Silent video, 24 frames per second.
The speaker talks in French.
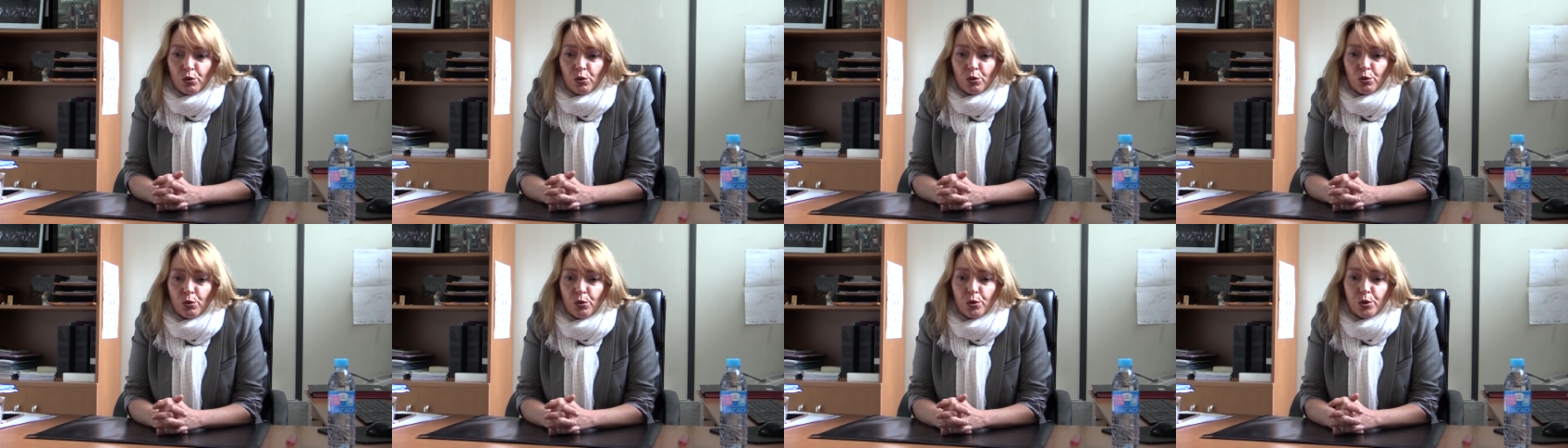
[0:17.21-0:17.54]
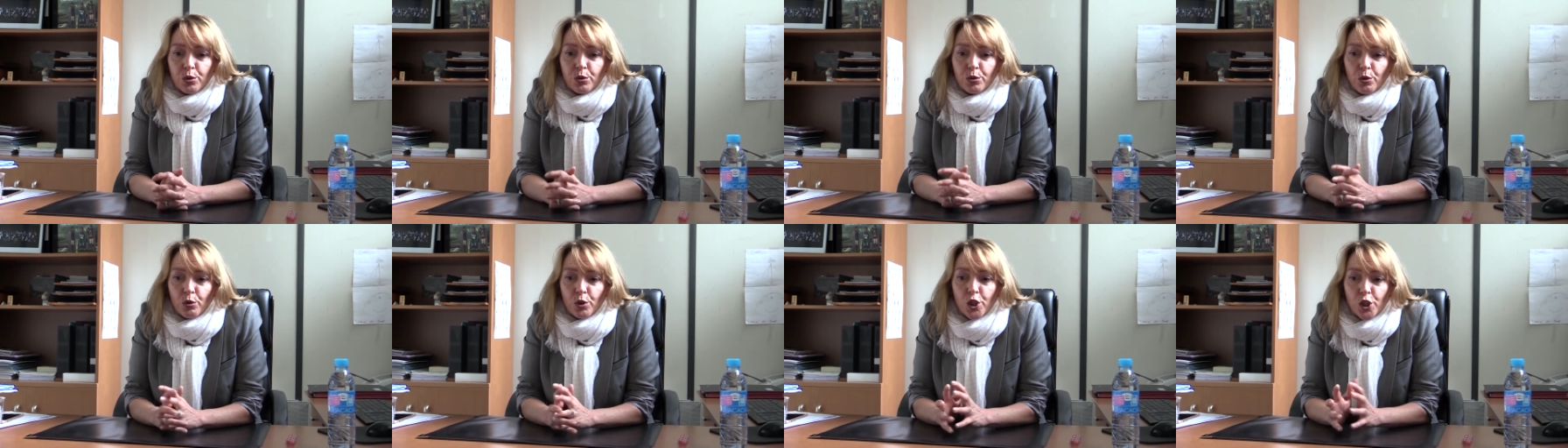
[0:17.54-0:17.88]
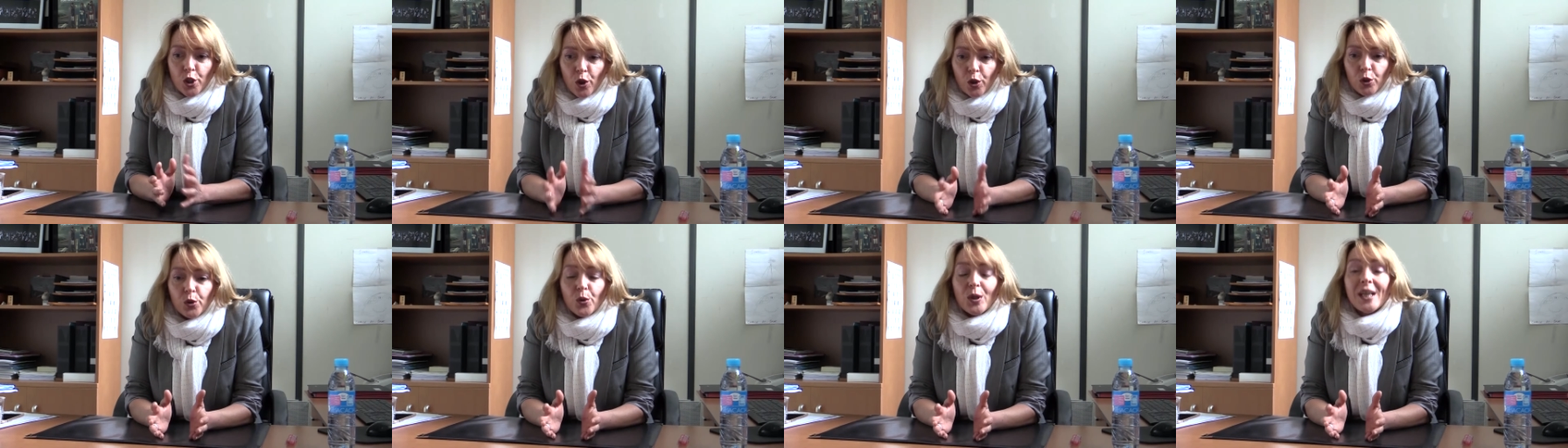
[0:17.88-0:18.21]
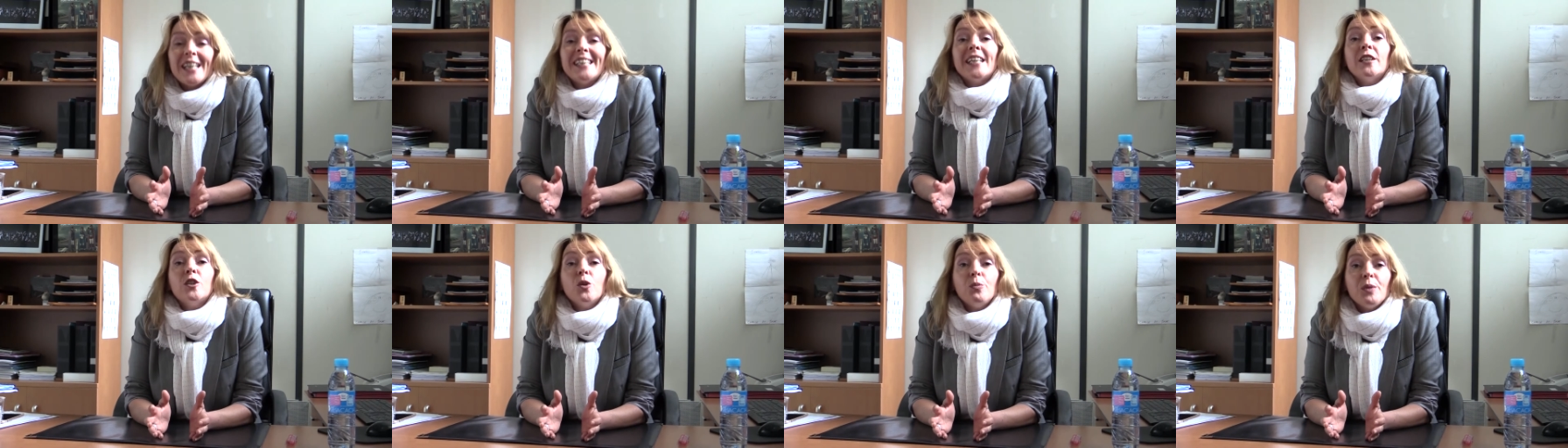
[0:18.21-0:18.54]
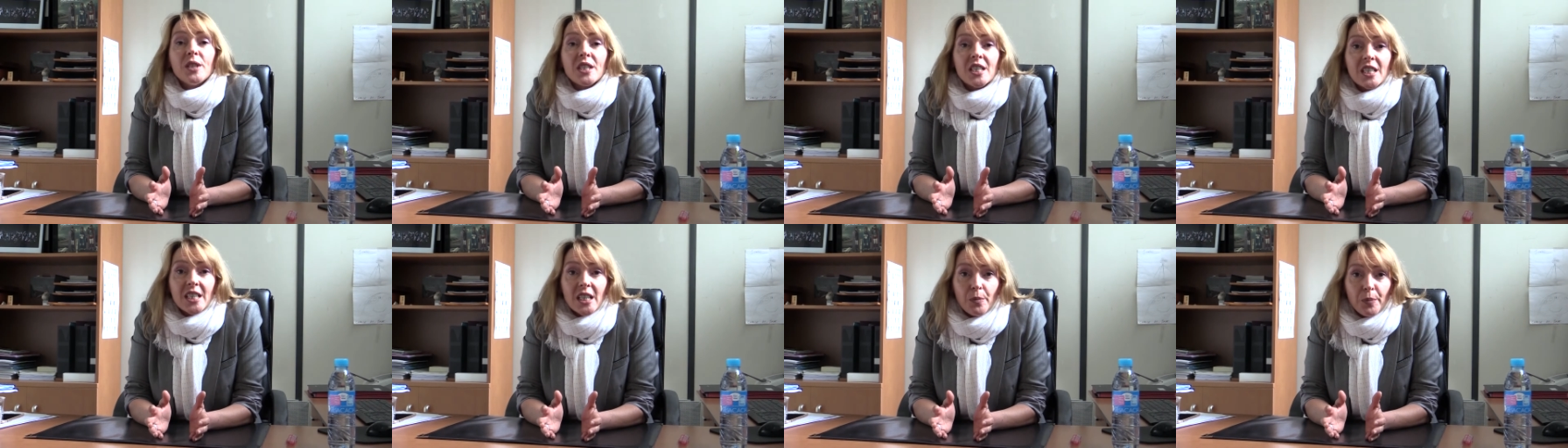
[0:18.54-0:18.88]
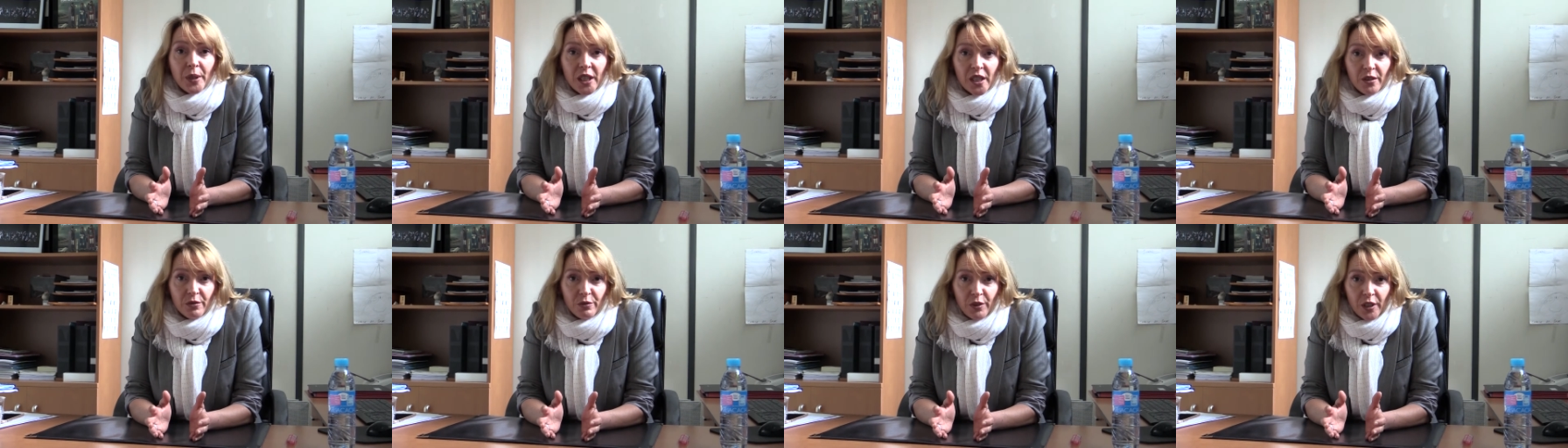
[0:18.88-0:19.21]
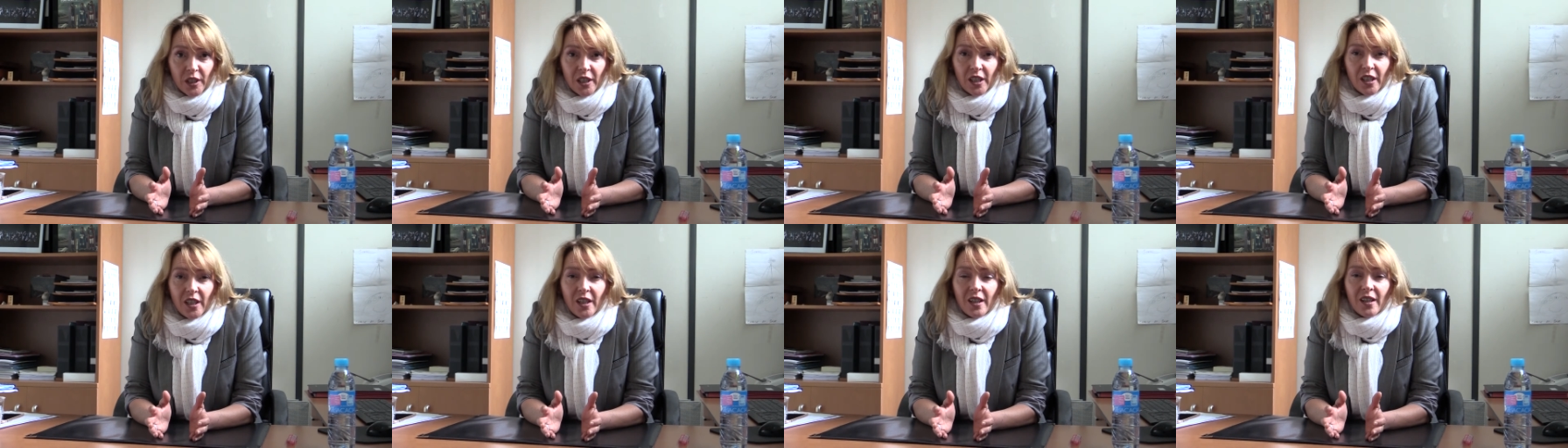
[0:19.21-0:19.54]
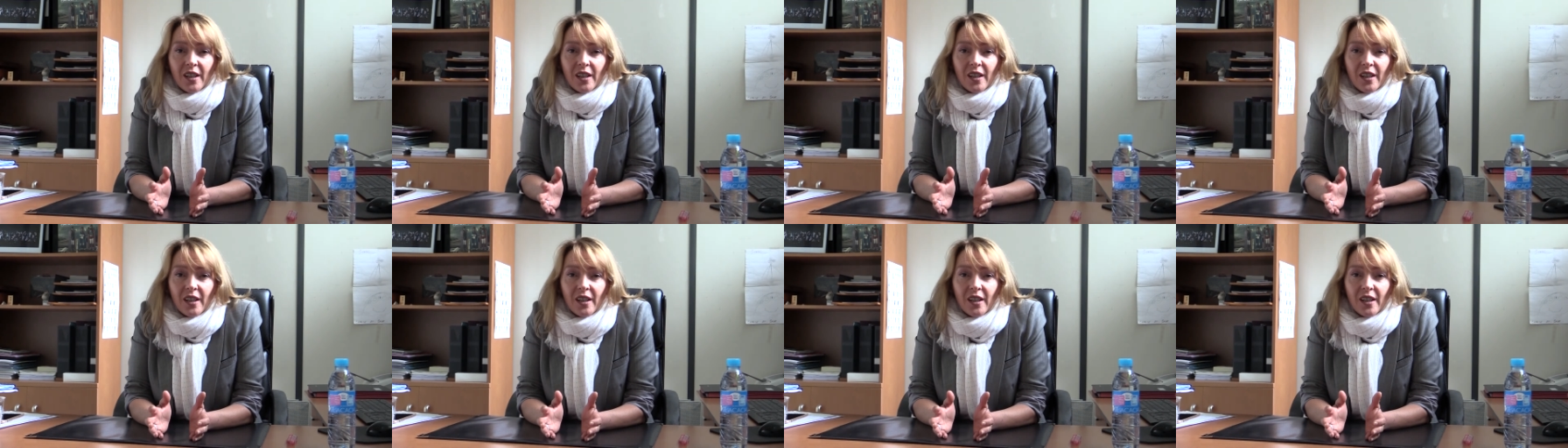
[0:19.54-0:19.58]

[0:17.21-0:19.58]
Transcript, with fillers: tout ce champ de l'aide à domicile privée